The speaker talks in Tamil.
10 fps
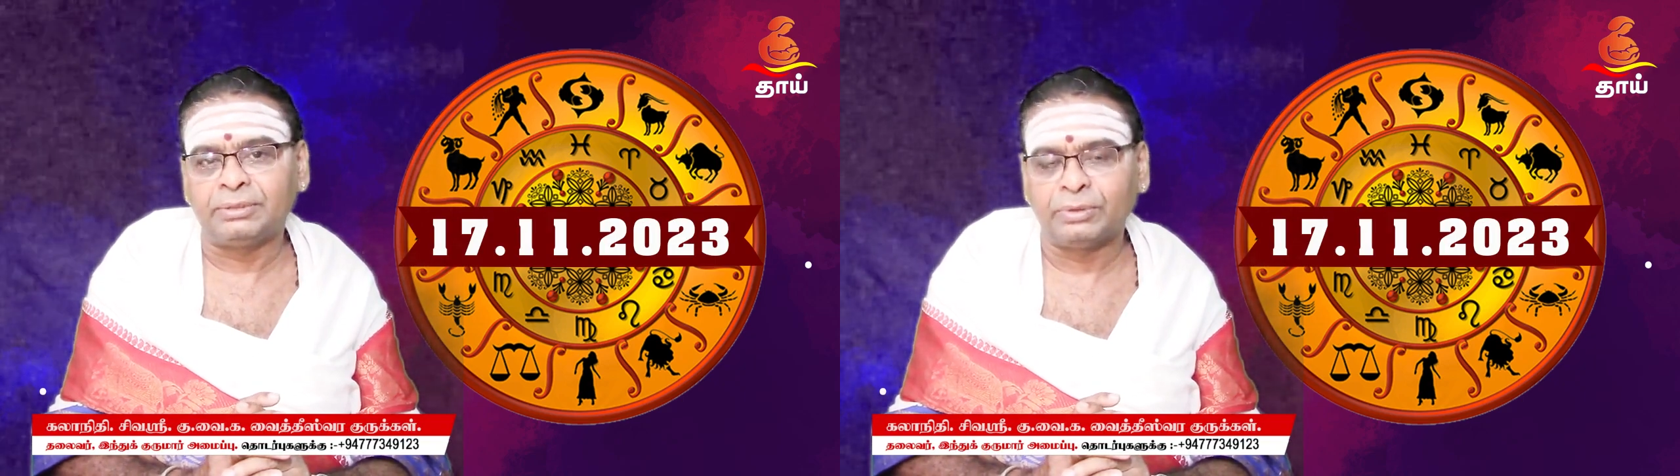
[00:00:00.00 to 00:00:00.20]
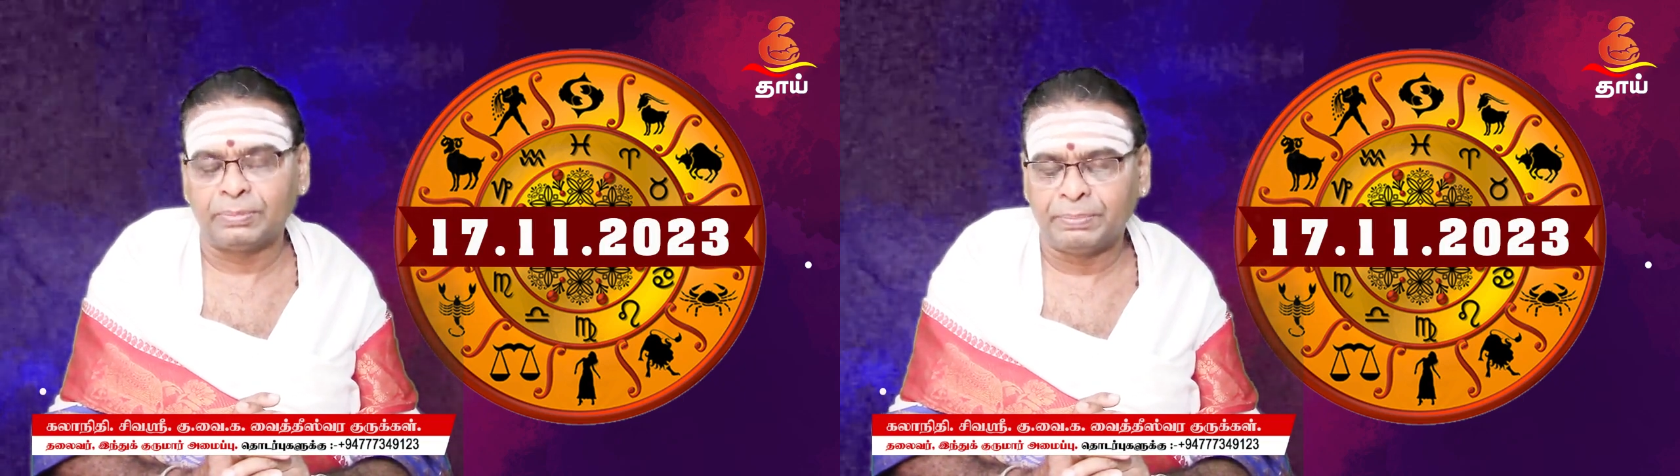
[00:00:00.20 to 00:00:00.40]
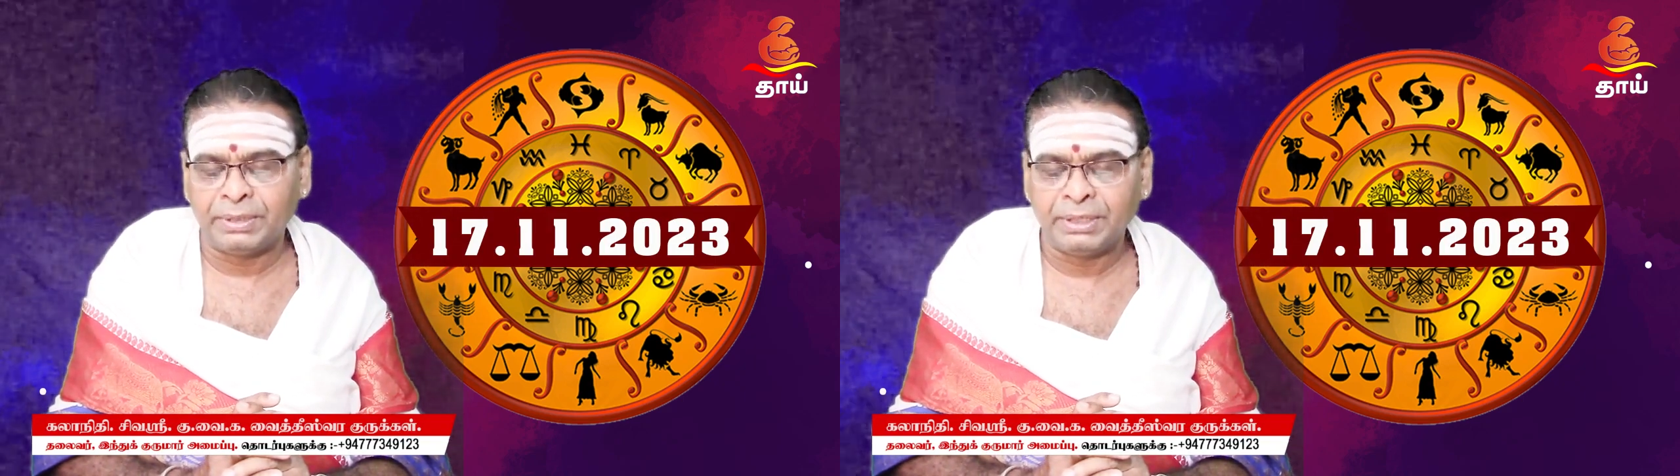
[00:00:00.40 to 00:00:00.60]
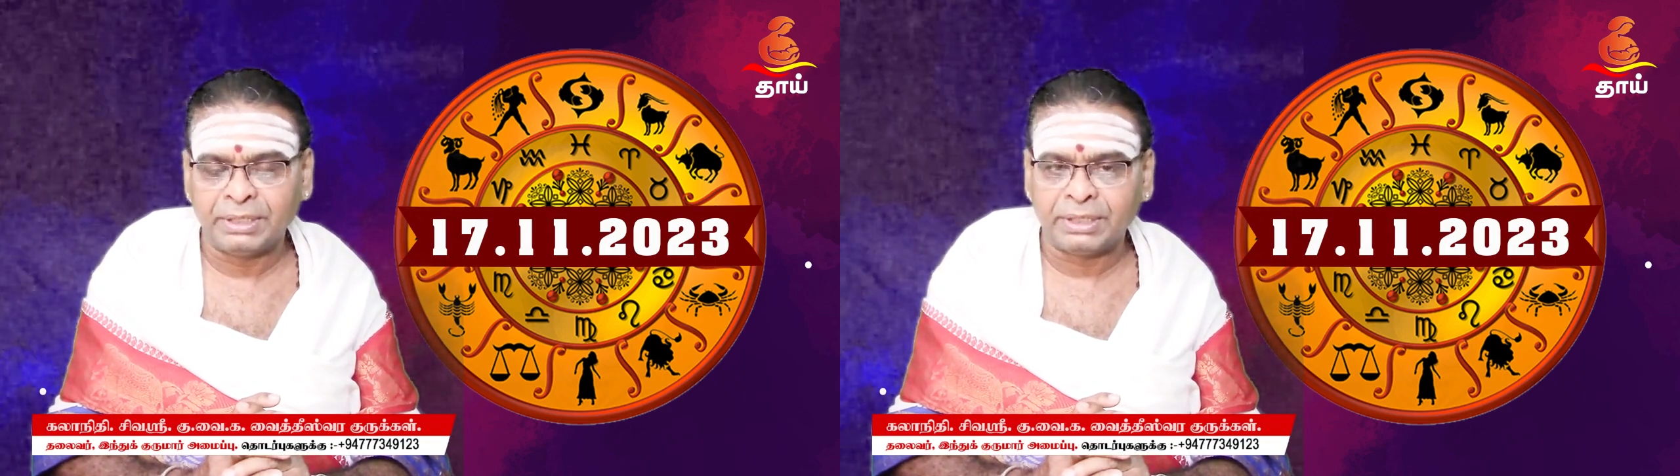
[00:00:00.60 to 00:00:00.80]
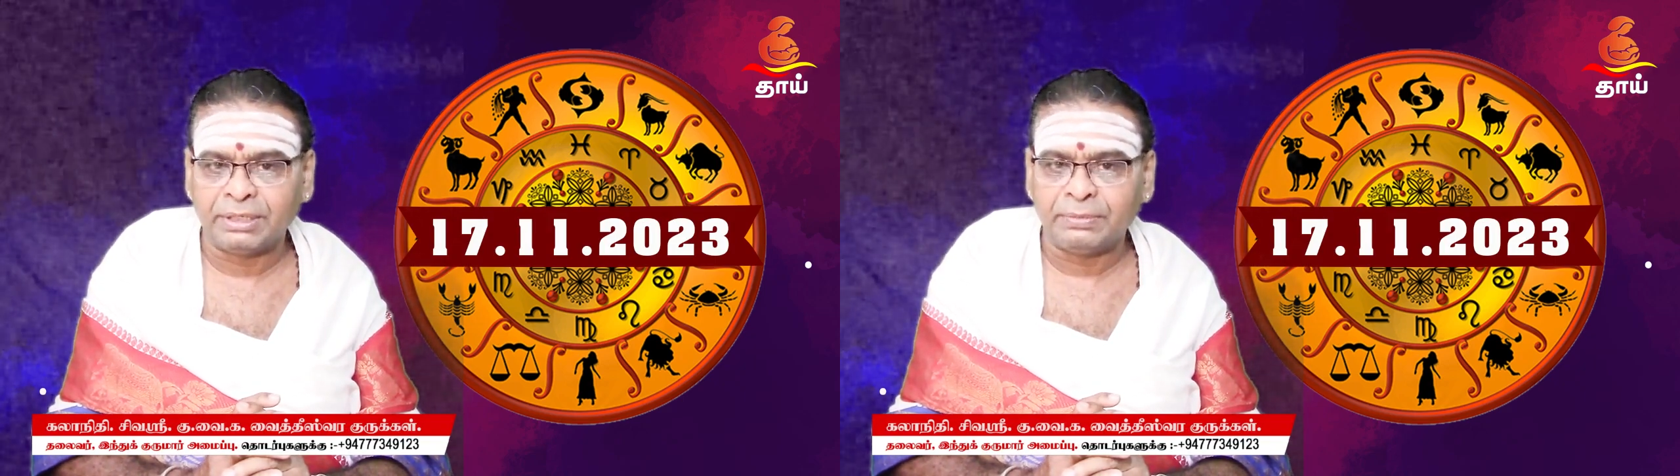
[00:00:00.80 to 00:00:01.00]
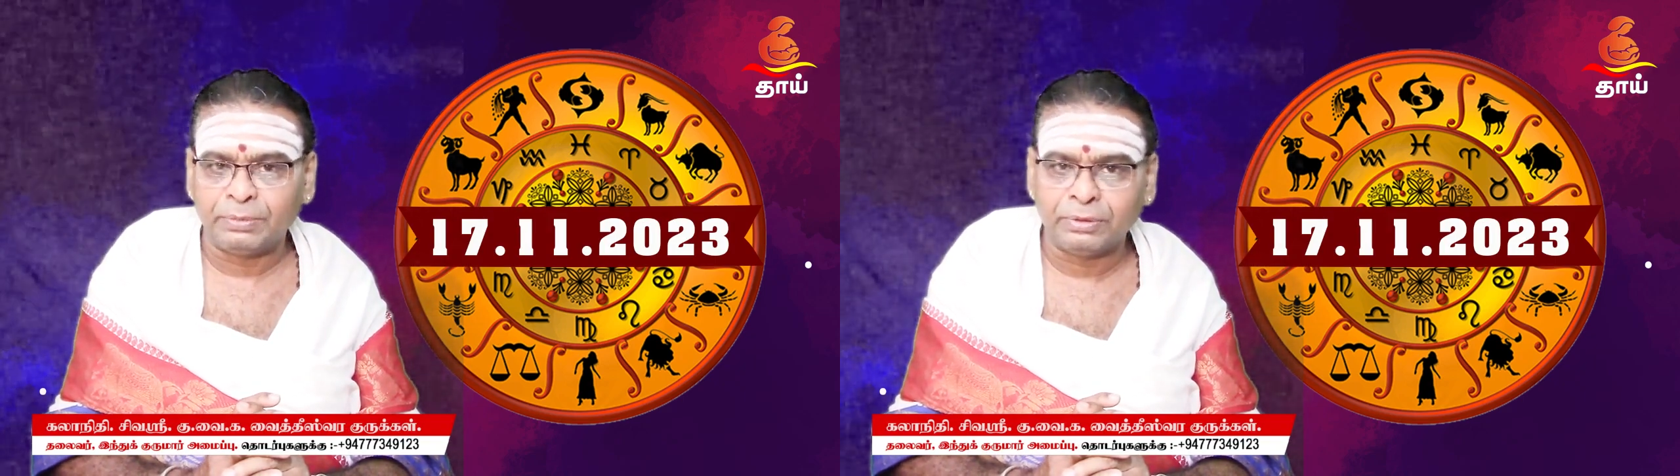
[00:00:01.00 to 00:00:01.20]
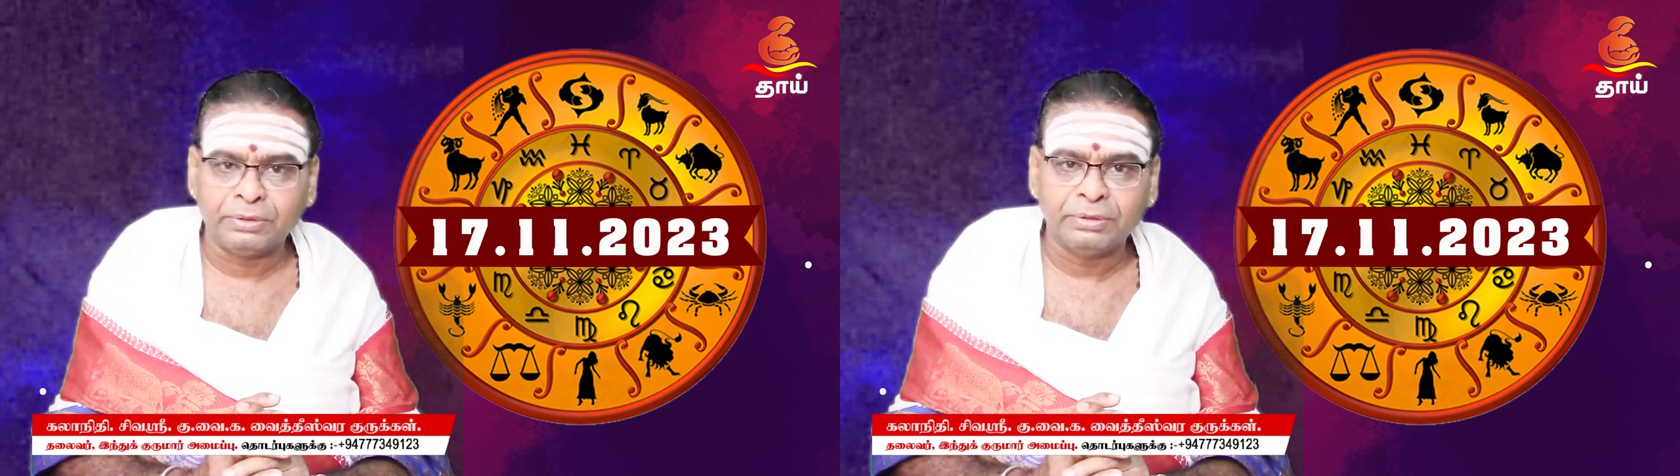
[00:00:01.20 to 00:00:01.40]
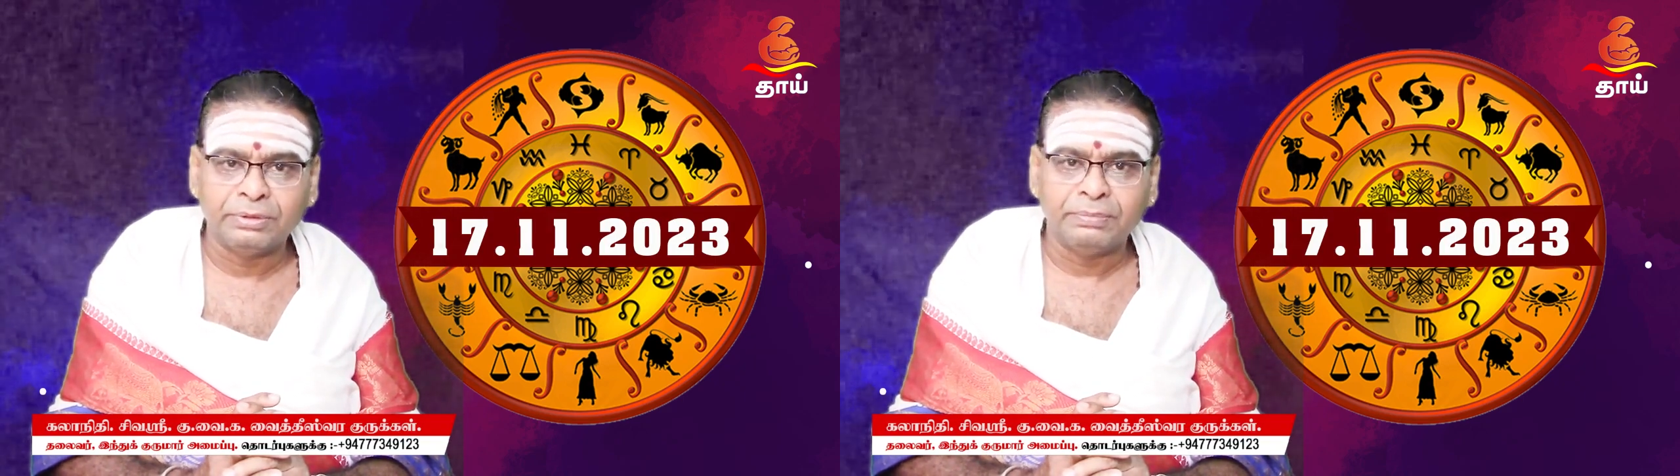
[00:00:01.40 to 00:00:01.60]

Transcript: குறிப்பிடுகின்ற பொழுது